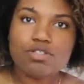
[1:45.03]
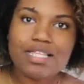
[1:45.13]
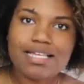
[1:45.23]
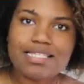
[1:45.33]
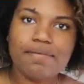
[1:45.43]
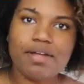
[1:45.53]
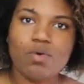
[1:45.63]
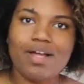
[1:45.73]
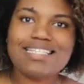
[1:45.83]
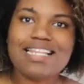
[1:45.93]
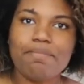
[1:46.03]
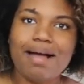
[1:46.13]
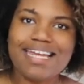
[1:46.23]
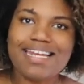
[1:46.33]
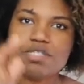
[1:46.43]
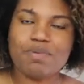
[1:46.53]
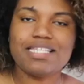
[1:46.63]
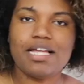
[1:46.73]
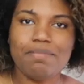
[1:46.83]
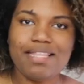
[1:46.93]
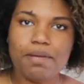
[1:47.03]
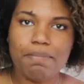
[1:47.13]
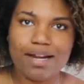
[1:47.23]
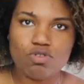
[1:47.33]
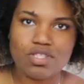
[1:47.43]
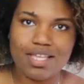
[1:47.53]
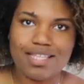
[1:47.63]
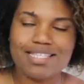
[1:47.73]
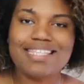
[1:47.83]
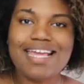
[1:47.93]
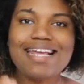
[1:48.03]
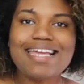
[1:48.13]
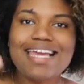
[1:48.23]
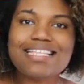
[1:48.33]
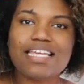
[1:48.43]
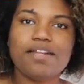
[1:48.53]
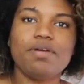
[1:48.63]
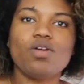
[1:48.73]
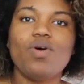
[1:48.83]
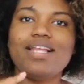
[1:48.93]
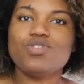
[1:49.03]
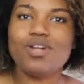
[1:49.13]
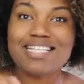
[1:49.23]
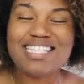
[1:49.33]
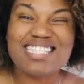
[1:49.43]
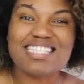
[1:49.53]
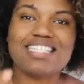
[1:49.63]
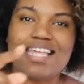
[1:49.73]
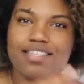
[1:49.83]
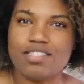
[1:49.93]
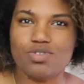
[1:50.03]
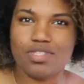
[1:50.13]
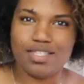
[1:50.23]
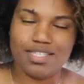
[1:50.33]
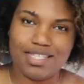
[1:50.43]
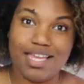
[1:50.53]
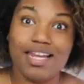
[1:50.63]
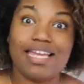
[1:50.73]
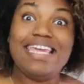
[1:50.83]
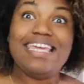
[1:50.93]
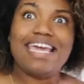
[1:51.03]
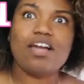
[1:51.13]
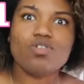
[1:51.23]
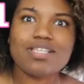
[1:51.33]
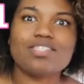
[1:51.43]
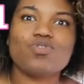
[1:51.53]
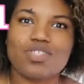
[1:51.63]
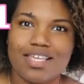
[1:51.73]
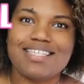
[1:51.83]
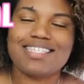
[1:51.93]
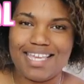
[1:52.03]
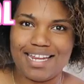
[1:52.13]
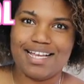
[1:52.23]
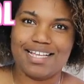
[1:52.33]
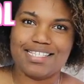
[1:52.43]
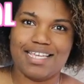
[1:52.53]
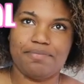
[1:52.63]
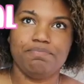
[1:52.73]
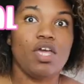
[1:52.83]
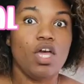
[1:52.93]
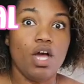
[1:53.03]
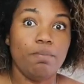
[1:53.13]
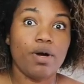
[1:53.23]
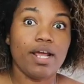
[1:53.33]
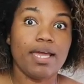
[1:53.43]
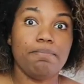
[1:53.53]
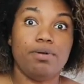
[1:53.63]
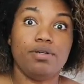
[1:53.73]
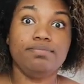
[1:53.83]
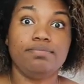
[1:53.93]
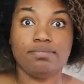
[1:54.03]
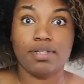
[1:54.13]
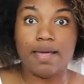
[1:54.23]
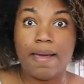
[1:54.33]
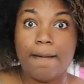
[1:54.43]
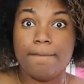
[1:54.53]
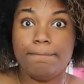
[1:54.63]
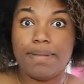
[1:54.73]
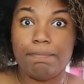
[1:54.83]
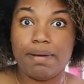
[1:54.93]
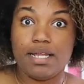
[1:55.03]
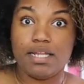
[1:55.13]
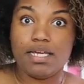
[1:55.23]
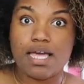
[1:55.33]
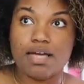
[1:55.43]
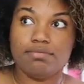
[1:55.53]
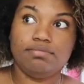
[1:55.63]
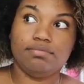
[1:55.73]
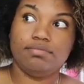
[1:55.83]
ustedes saber cuál es la máquina, especialmente para ustedes, tienen que escribir cuáles son las necesidades que ustedes tienen y qué cosas ustedes quieren hacer. Por ejemplo, papelería,